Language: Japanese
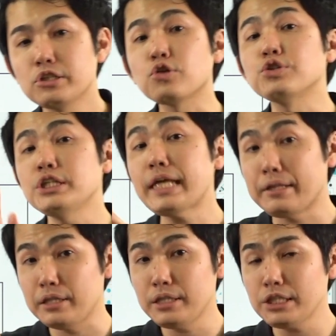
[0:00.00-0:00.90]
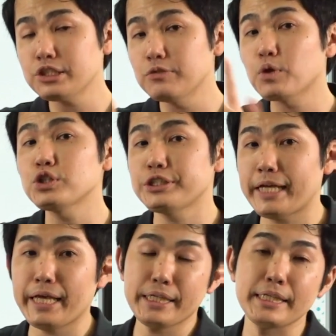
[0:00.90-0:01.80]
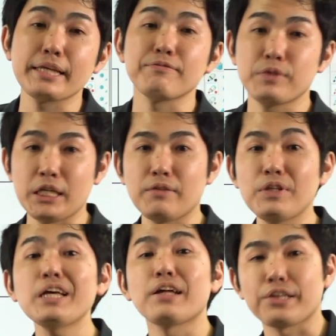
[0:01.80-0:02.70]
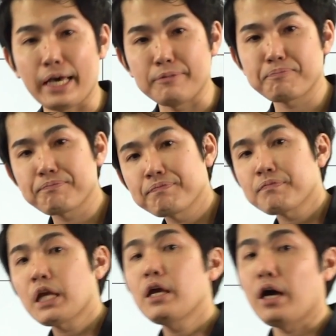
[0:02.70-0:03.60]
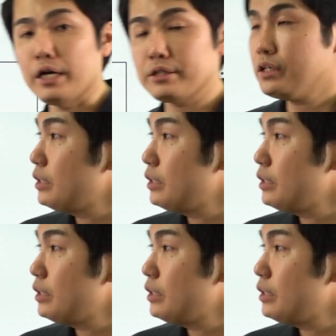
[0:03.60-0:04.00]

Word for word: その2点に注目して聞いてみてください。はい。